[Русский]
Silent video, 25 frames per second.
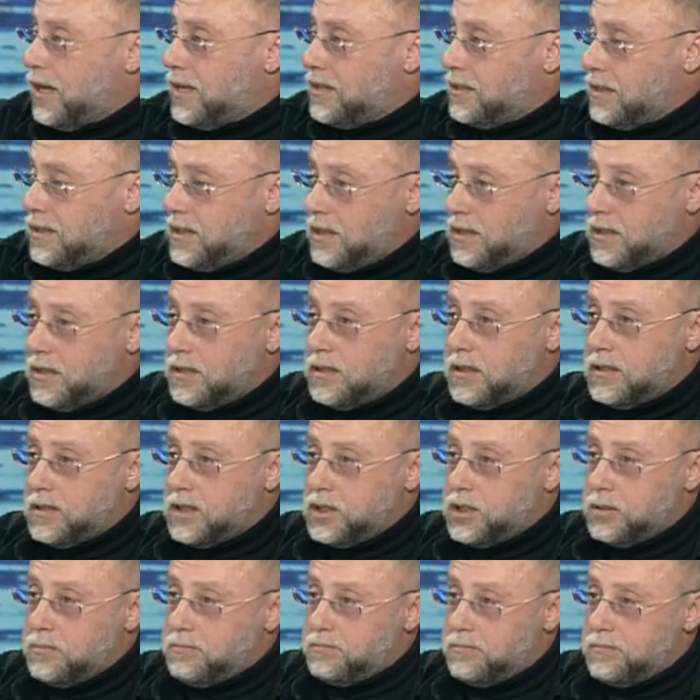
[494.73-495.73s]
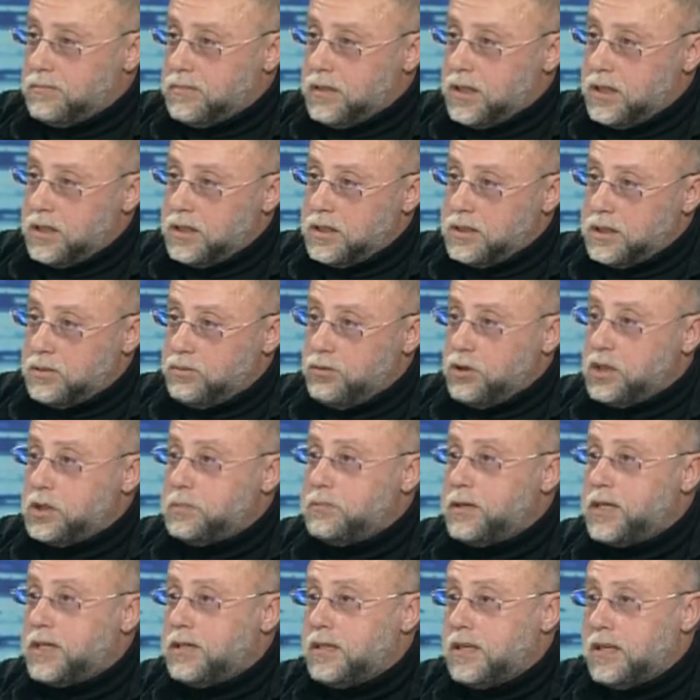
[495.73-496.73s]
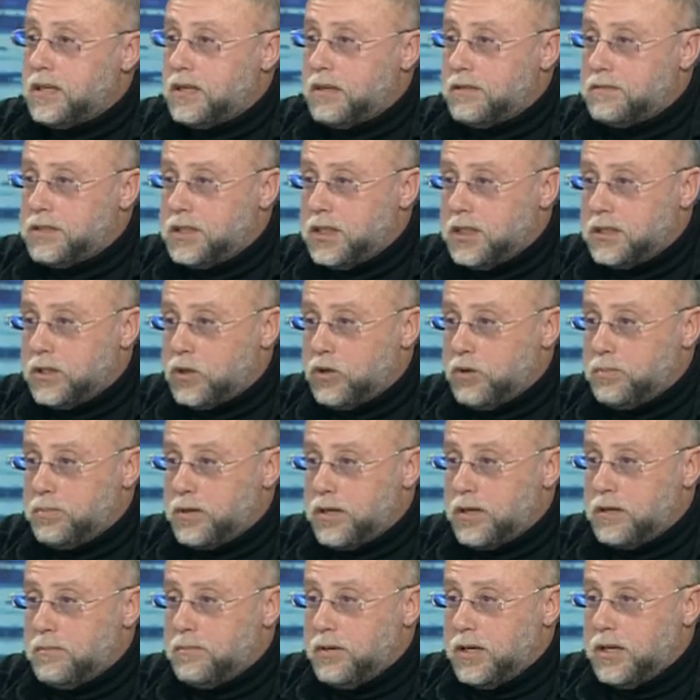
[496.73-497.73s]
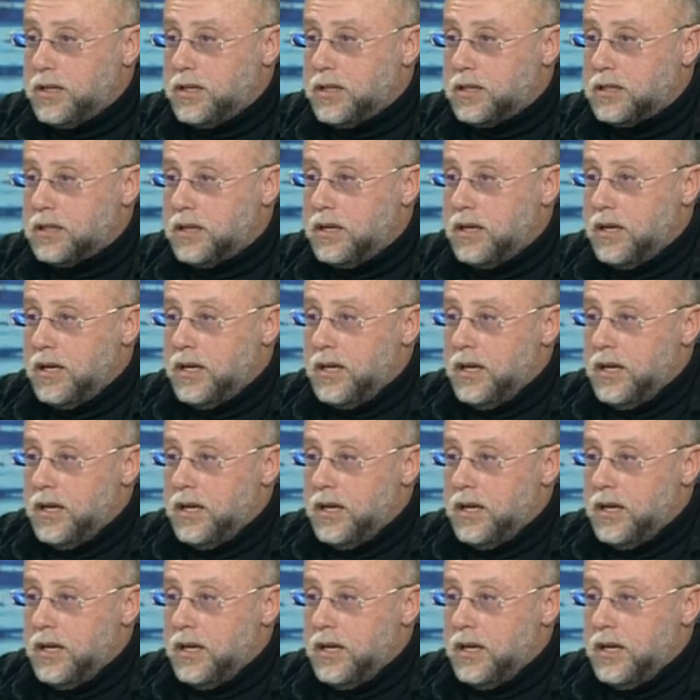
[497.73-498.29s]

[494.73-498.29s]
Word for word: она ехала даже на свой спектакль театр оперы и балета.